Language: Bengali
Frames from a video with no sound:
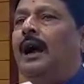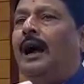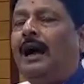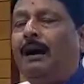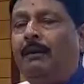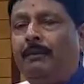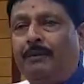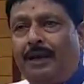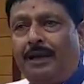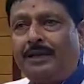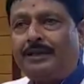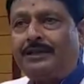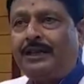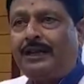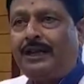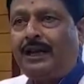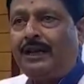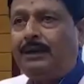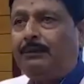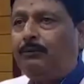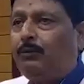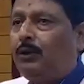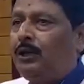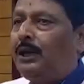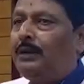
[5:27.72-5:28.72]
আমরা সেখানে
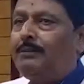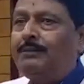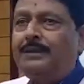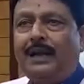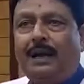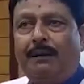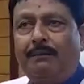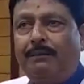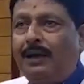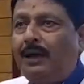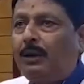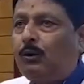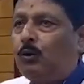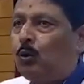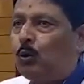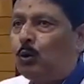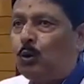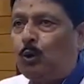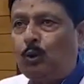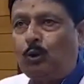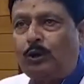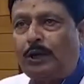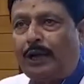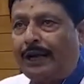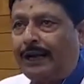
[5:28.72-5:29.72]
বললাম যে আমরা কোনো
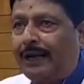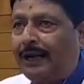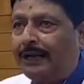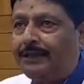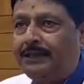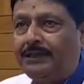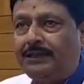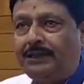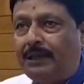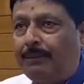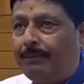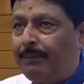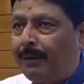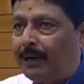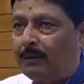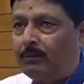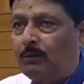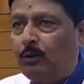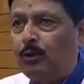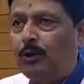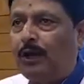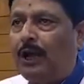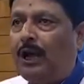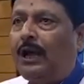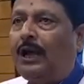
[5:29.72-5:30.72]
টাকা দিতে পারবো
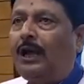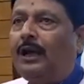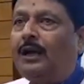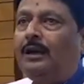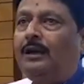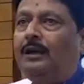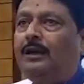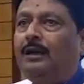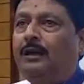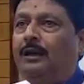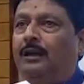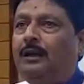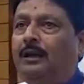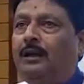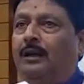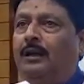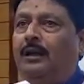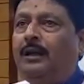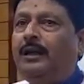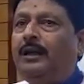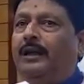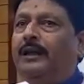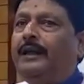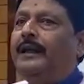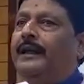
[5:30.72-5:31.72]
না
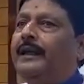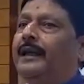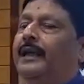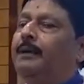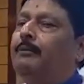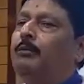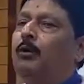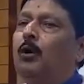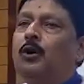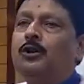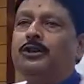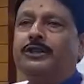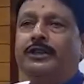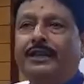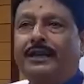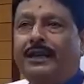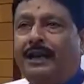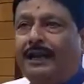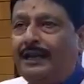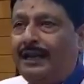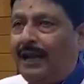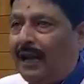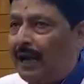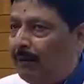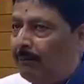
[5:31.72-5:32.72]
এবং
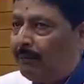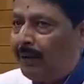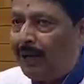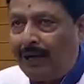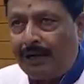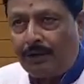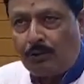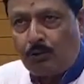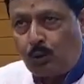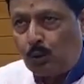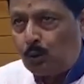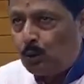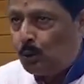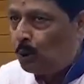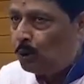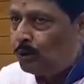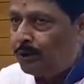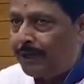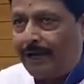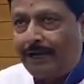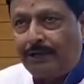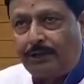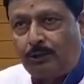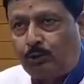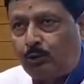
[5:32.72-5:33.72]
সেখানে আমার কোনো
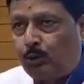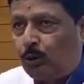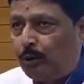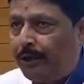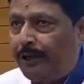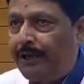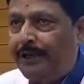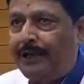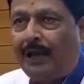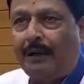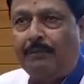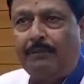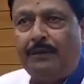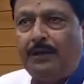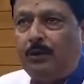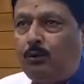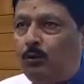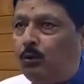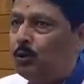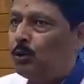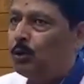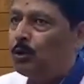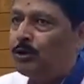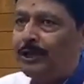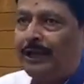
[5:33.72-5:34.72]
দায়িত্ব নেই আমি
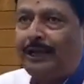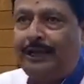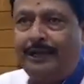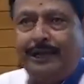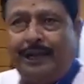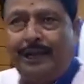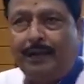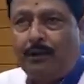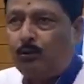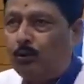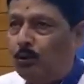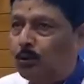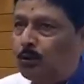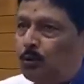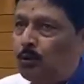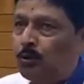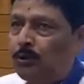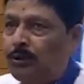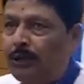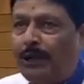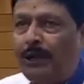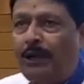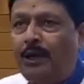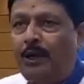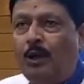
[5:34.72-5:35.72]
কোনো জায়গায় কোনো
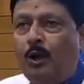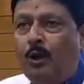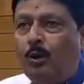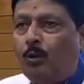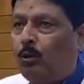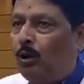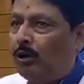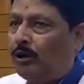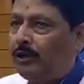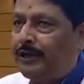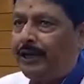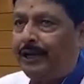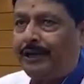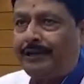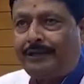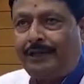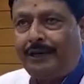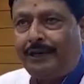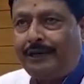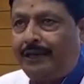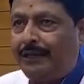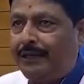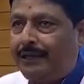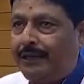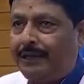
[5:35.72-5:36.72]

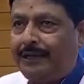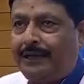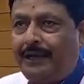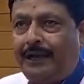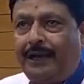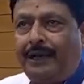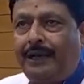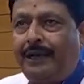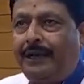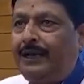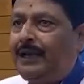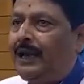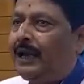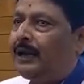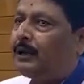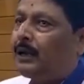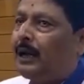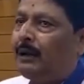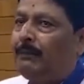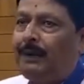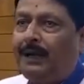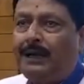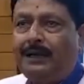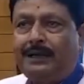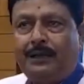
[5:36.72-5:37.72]
কন্ট্রাক্টারকে ডেকে আনেনি আর
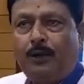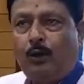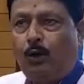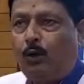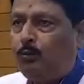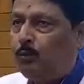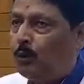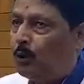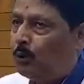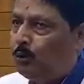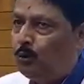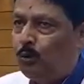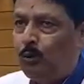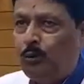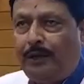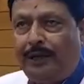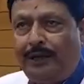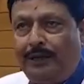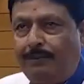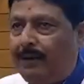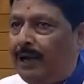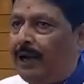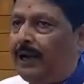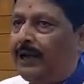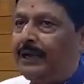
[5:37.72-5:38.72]
আমার কেউ বন্ধু নেই
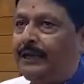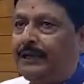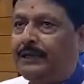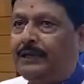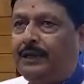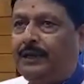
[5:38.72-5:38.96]
ভাই